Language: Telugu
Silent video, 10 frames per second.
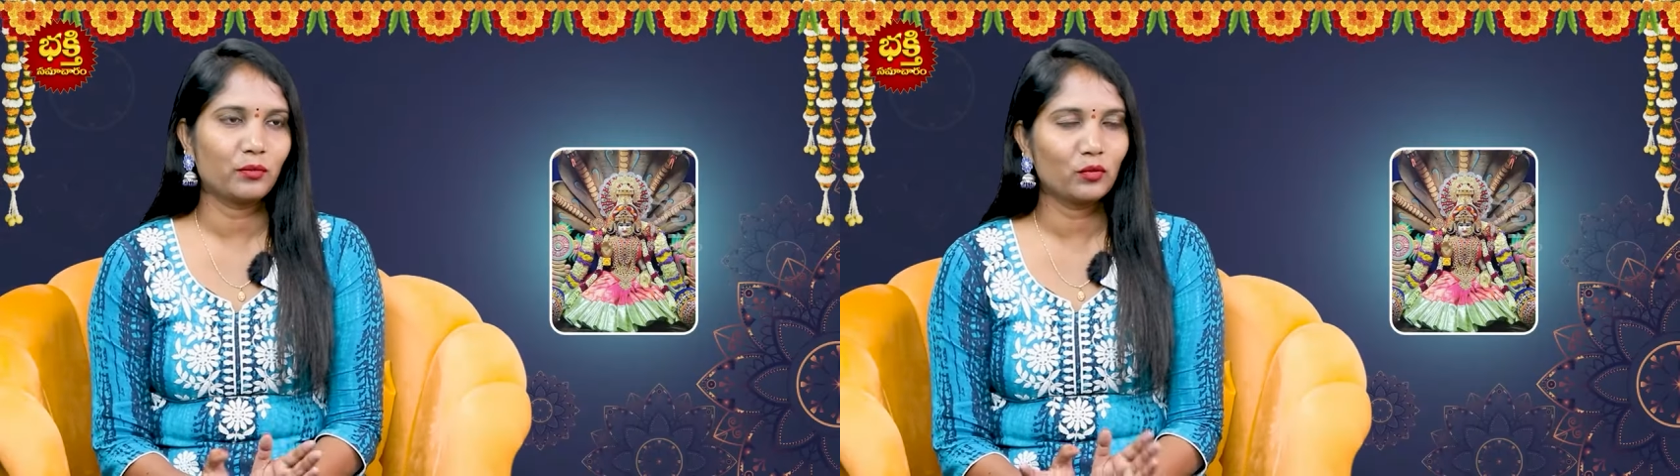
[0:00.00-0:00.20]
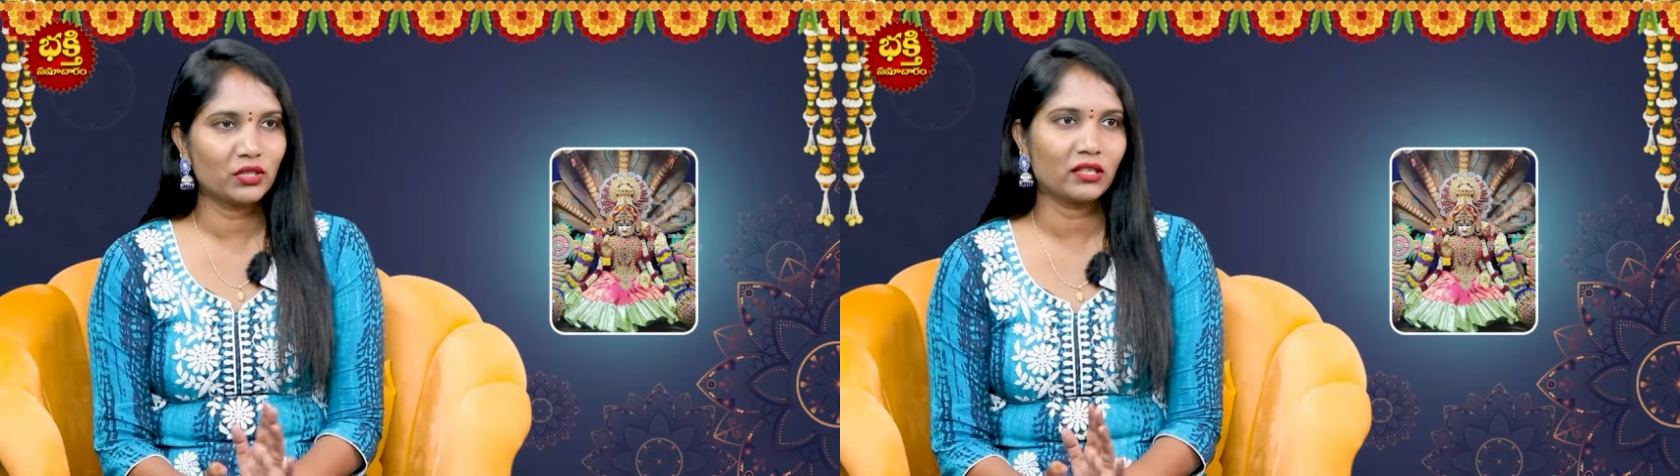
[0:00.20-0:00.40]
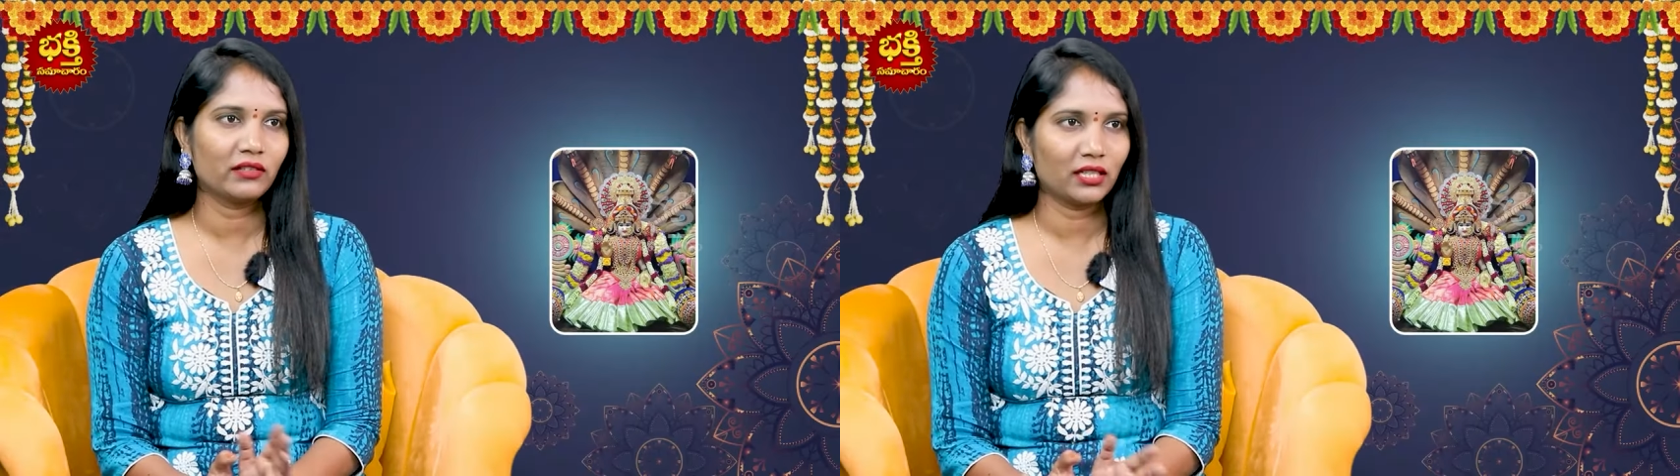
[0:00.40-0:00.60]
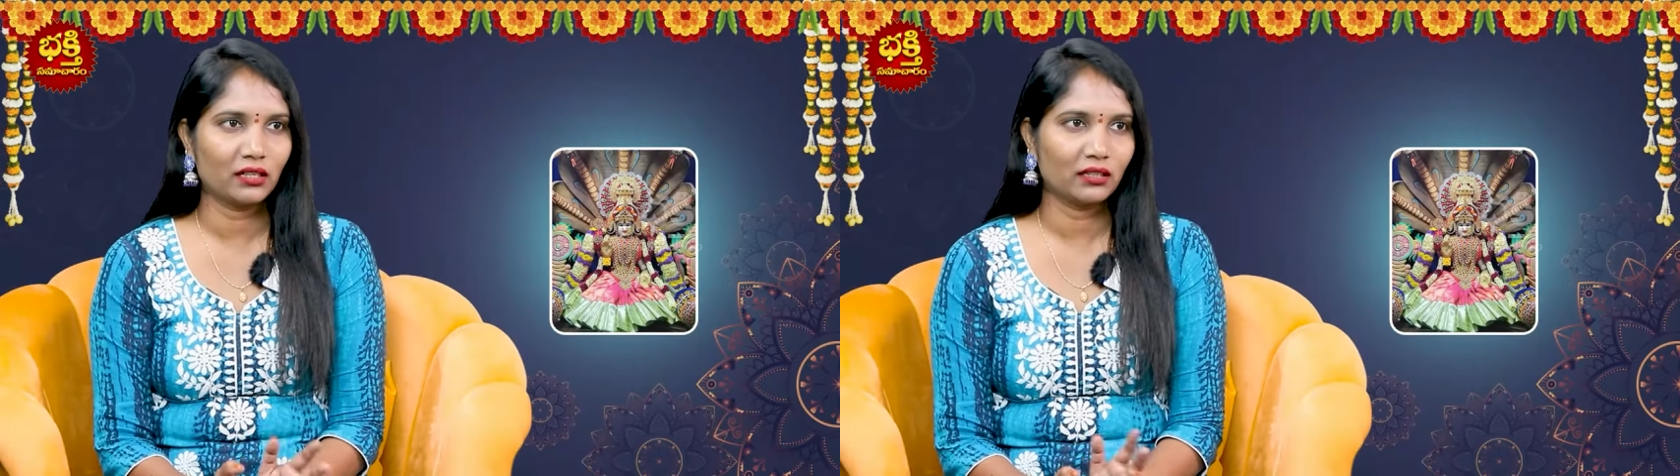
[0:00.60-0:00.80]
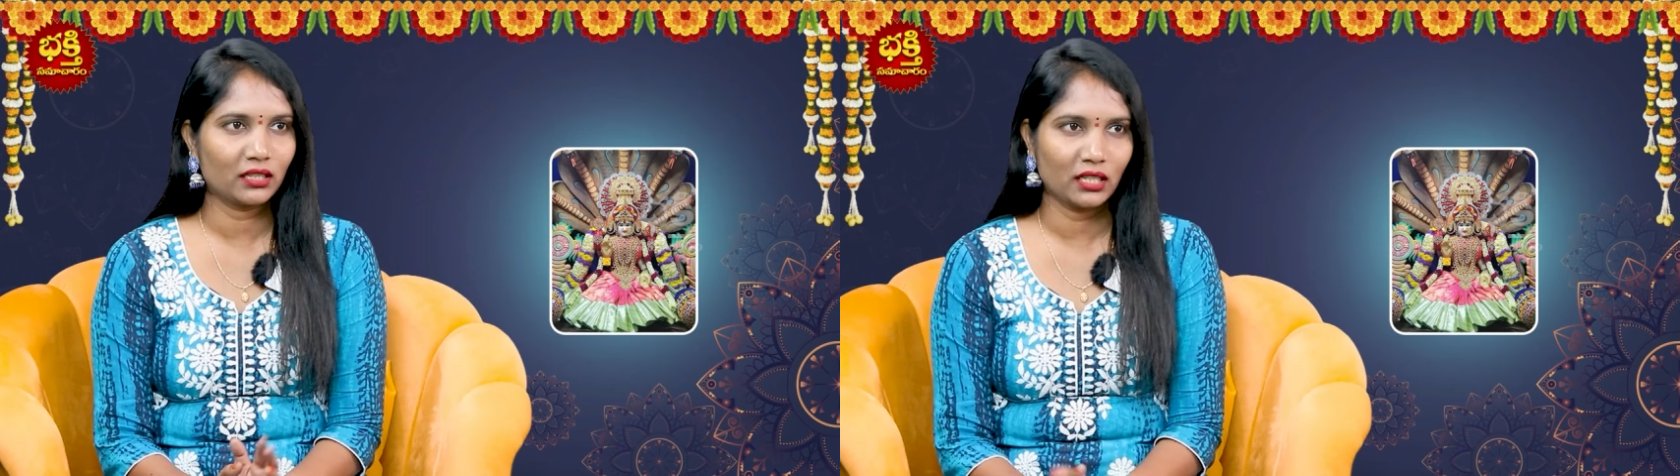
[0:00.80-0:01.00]
పూజా
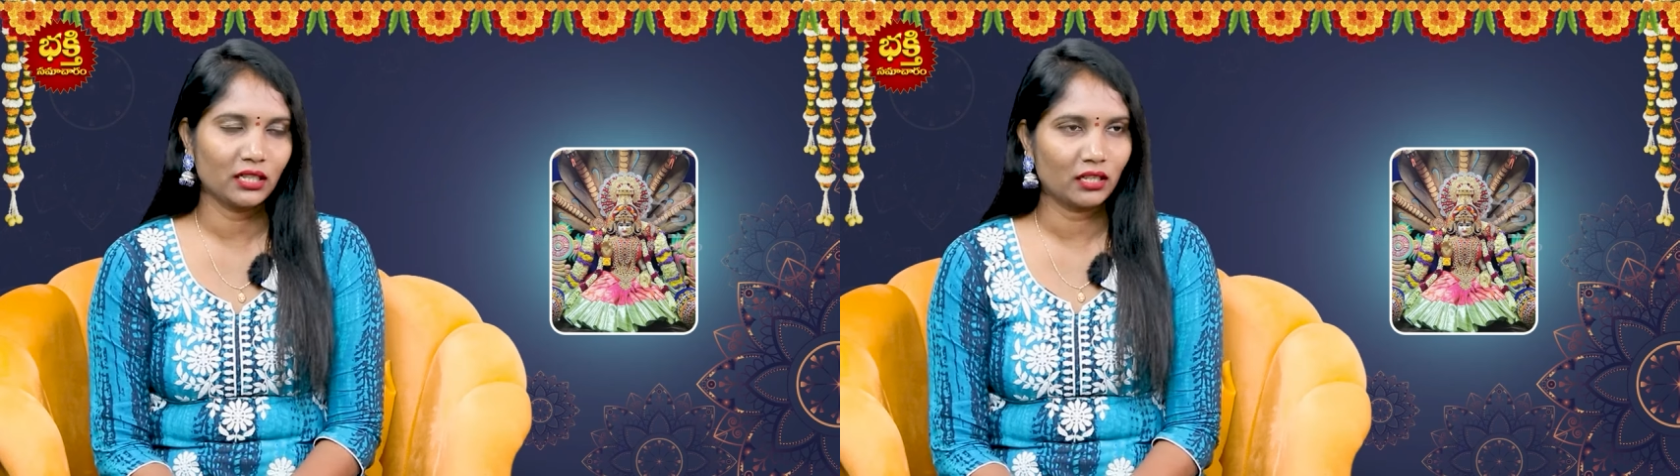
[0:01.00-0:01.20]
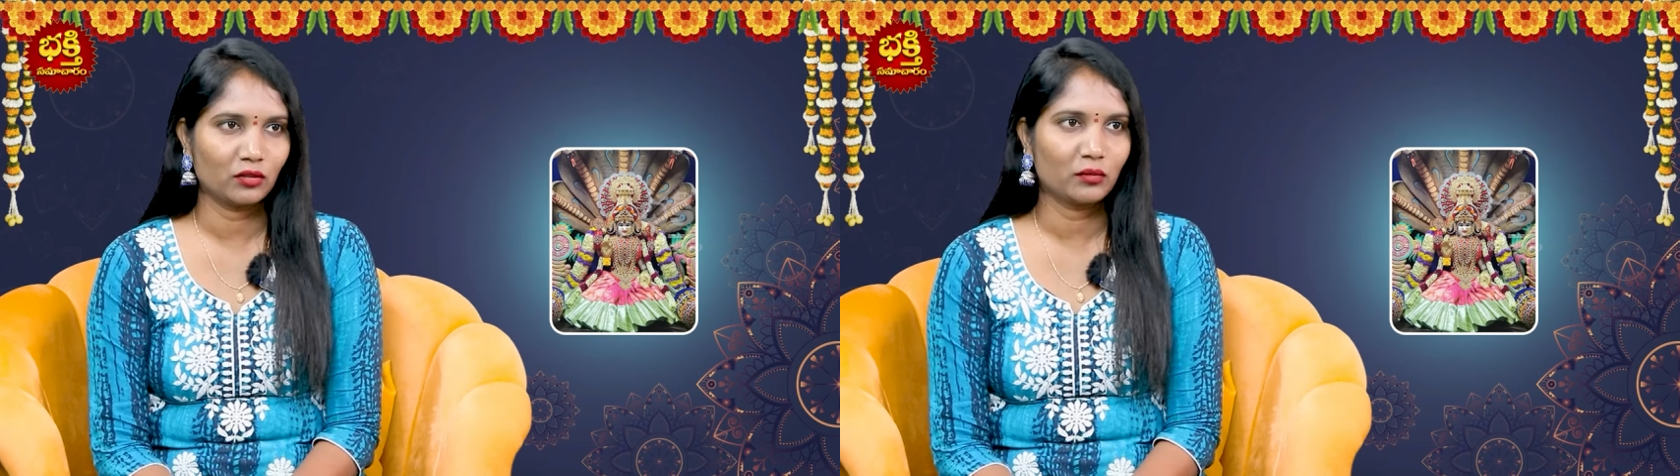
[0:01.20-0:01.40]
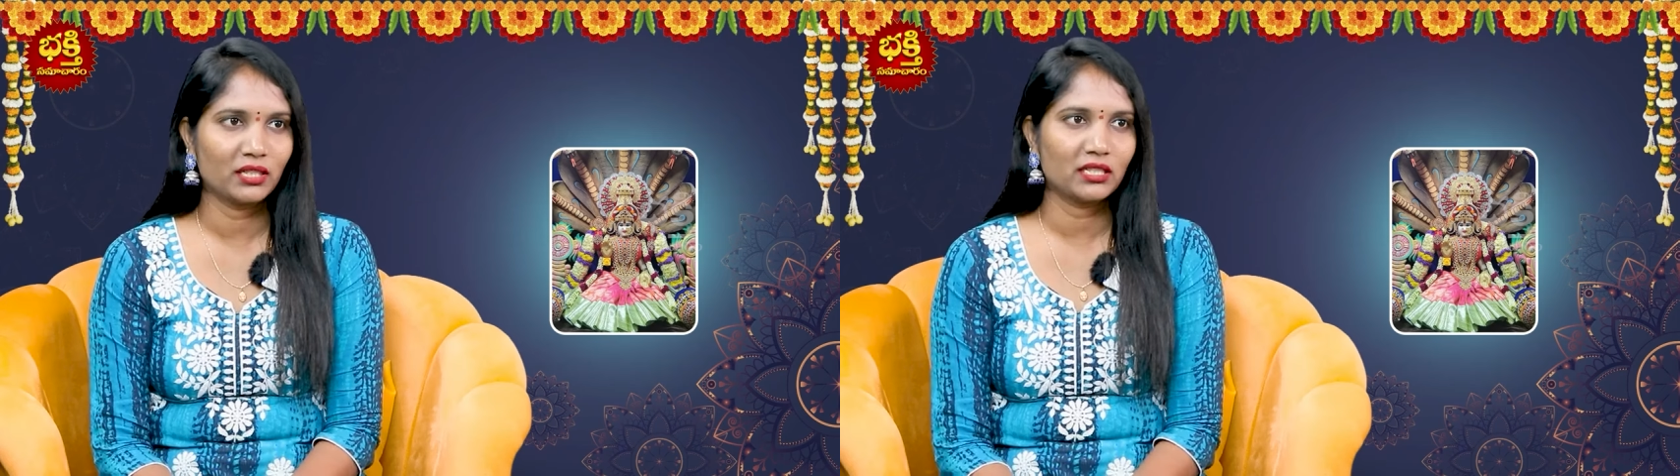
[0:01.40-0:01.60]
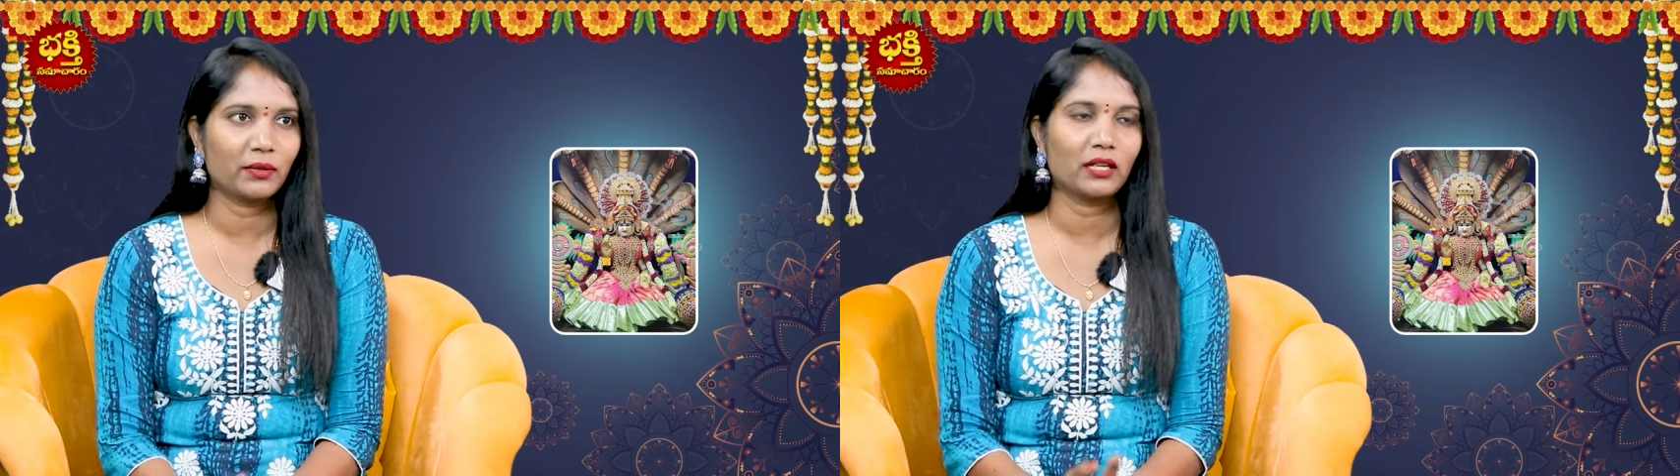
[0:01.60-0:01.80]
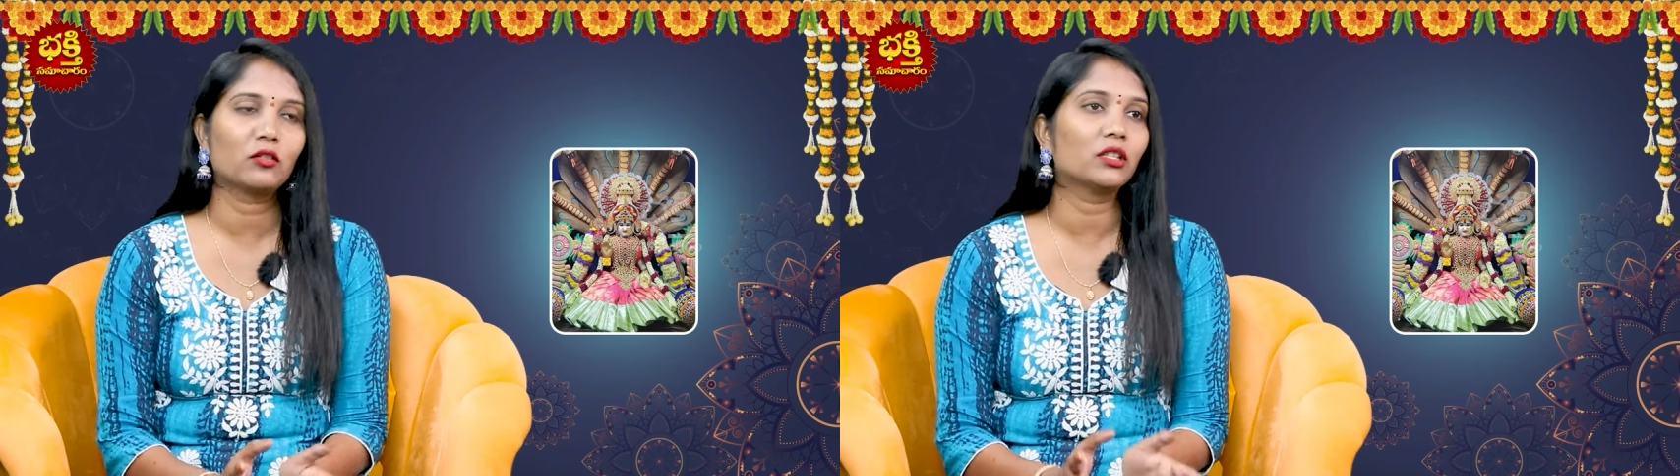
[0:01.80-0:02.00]
విధానానికి కానీ కట్టుకోమని
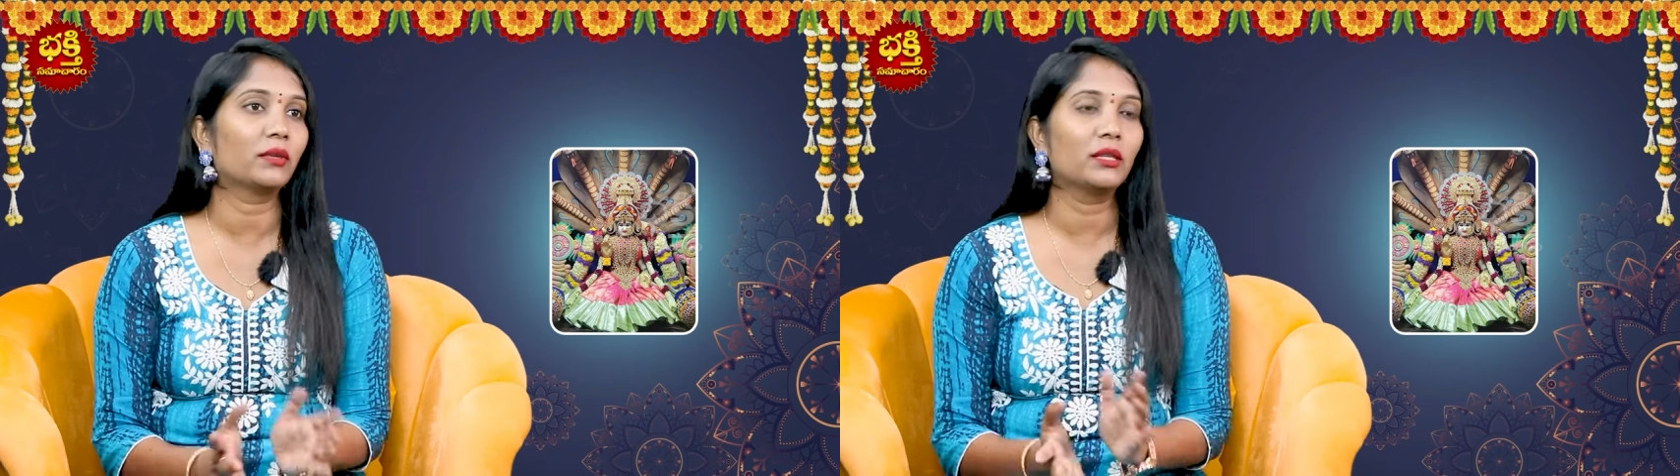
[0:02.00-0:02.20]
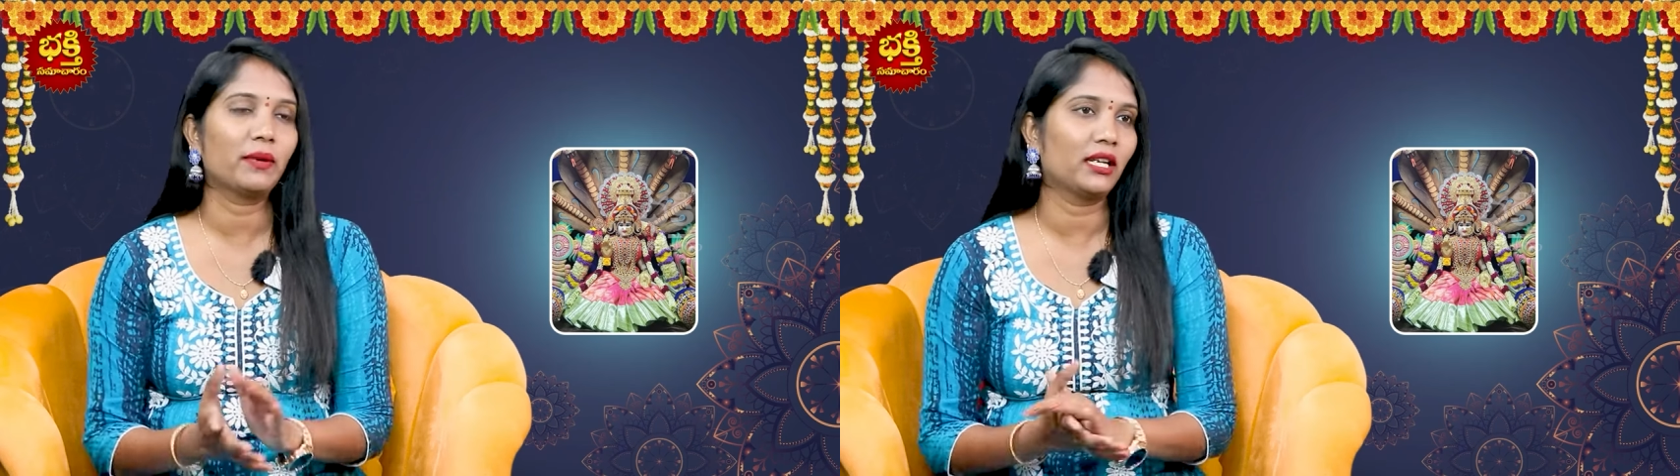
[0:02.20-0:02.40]
చెప్పారు కొంతమంది